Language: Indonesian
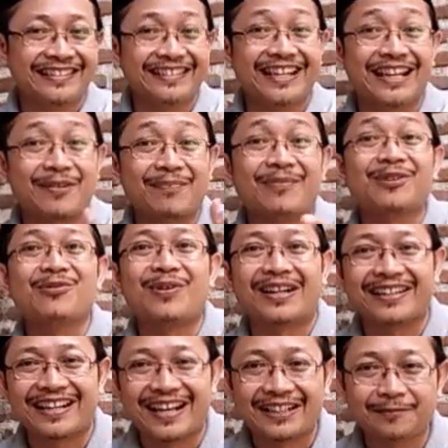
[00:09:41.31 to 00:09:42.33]
dalam
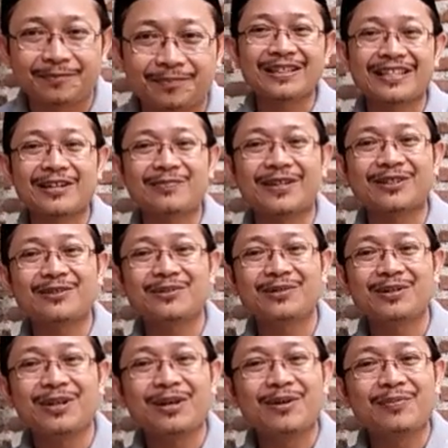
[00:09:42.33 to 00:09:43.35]
keluarga.
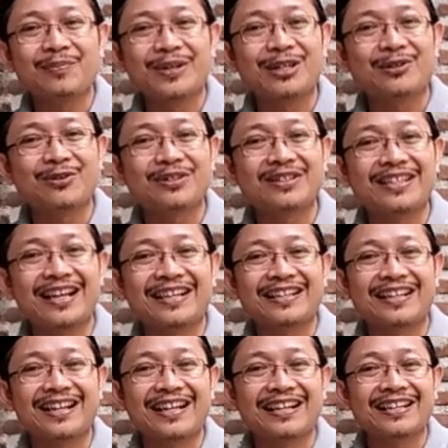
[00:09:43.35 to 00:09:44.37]
Sahabatku, berikutnya
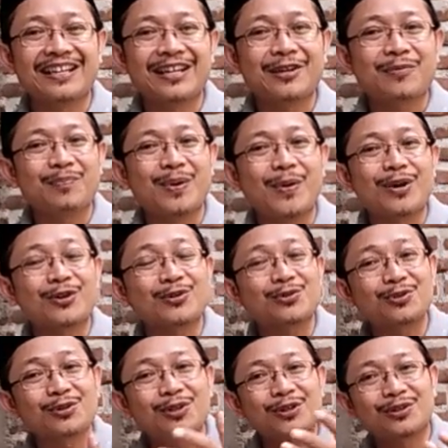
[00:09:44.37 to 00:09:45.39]
adalah bahwa
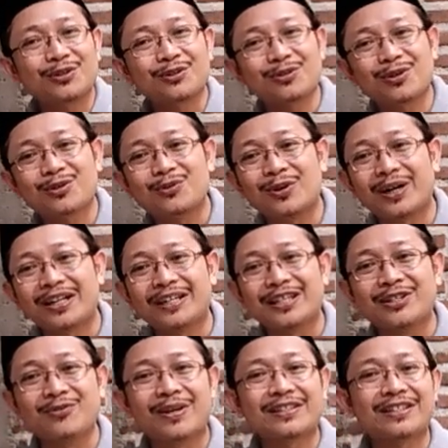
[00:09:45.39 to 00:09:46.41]
Rasulullah Shallallahu
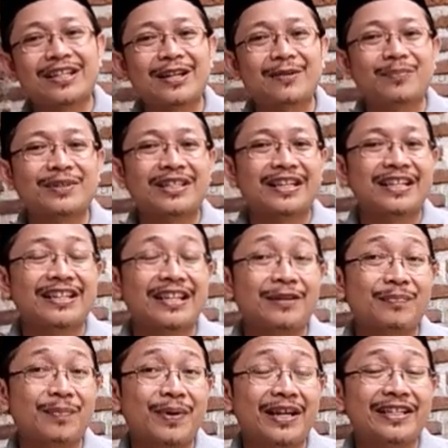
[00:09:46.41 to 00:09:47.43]
Alaihi Wasallam misalnya
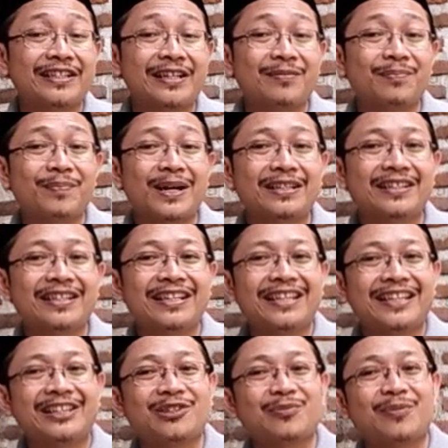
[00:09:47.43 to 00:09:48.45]
dalam bait keempat
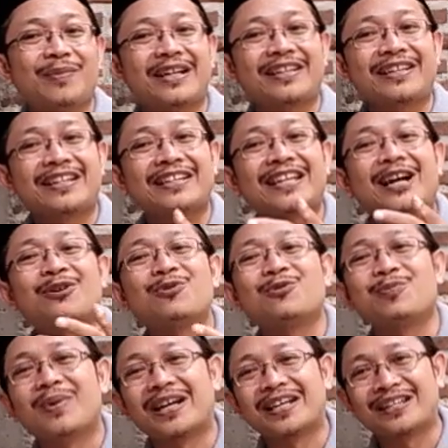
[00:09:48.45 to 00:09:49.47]
itu memanggil
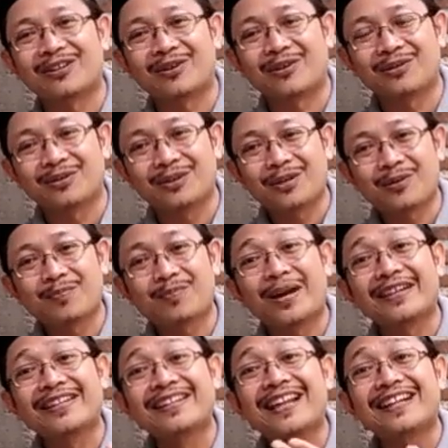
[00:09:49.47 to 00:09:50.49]
Yahumairo,
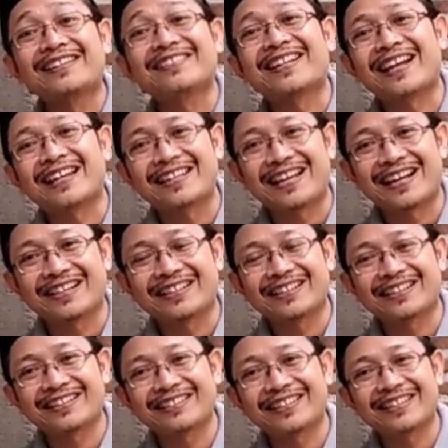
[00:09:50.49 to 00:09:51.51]
panggilan sayang.
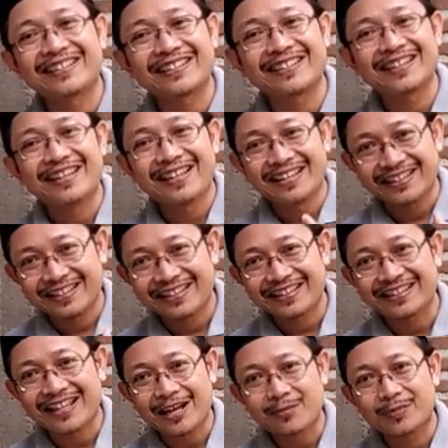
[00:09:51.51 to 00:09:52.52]
Jadi
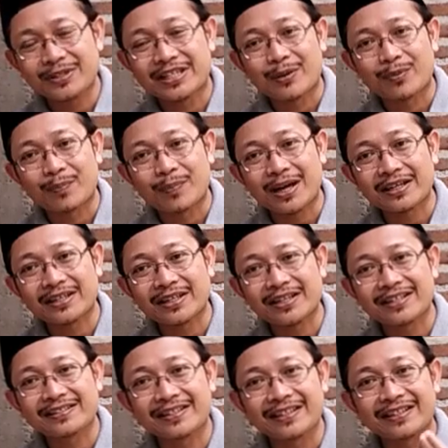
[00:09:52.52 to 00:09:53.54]
kita bisa memanggil
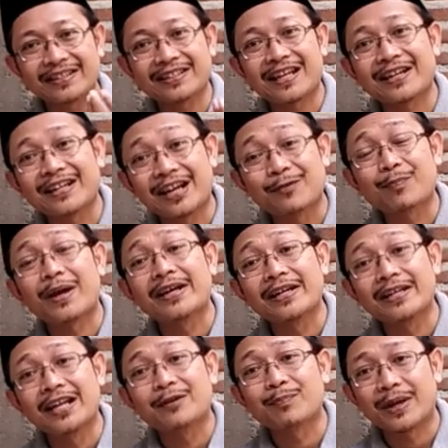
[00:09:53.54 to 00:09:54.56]
istri kita dengan
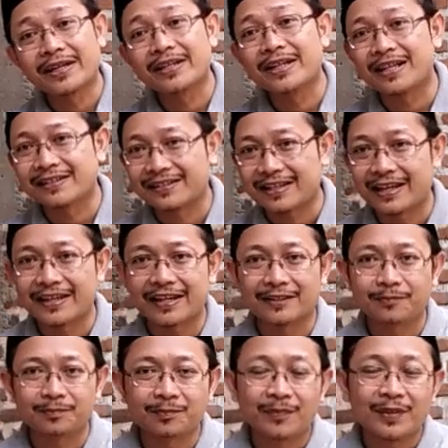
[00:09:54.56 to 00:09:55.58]
panggilan-panggilan
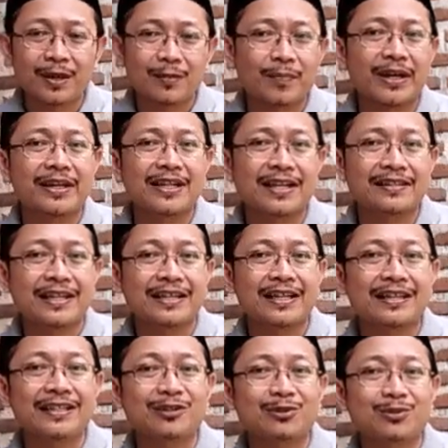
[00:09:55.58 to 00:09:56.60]
sayang. Panggilan
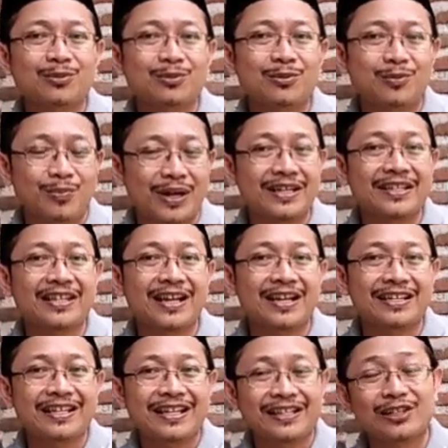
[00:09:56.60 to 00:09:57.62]
sayang itu
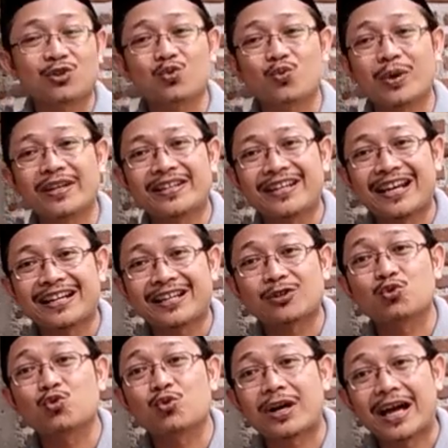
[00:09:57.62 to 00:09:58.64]
banyak sesuai dengan
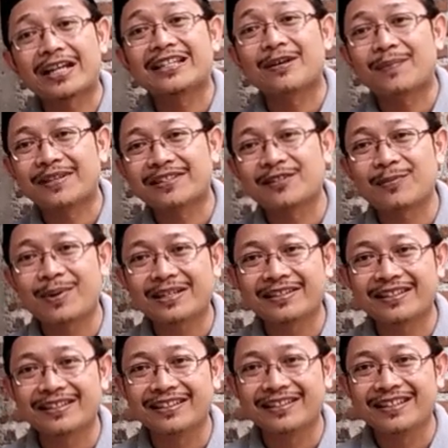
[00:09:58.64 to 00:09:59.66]
kesukaannya
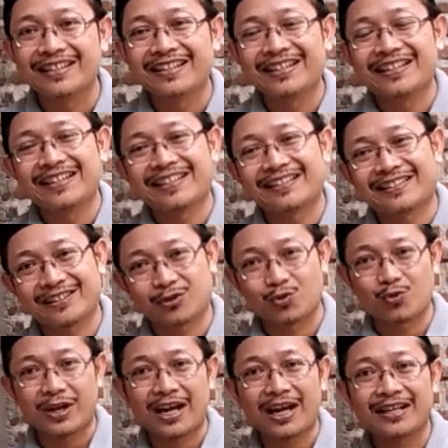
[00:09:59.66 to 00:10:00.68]
masing-masing.
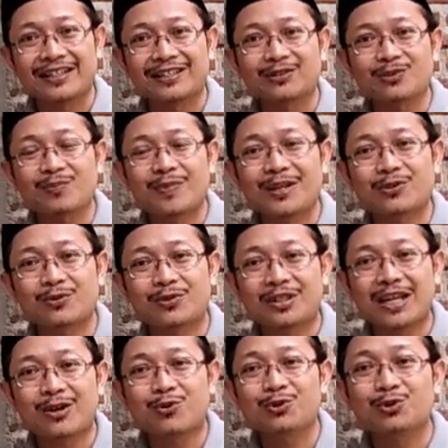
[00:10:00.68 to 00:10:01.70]
Kesukaan itu
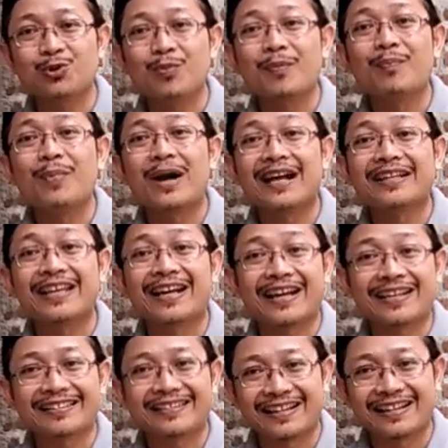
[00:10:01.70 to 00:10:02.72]
maksudnya untuk
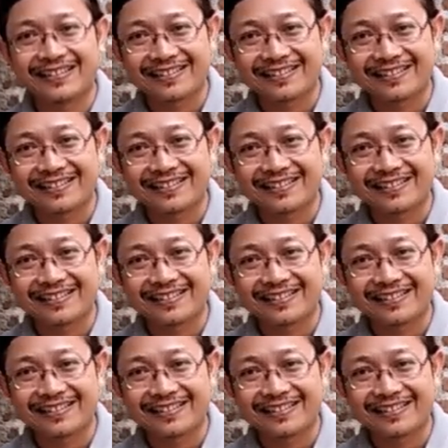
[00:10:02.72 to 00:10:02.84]
membahagiakan sang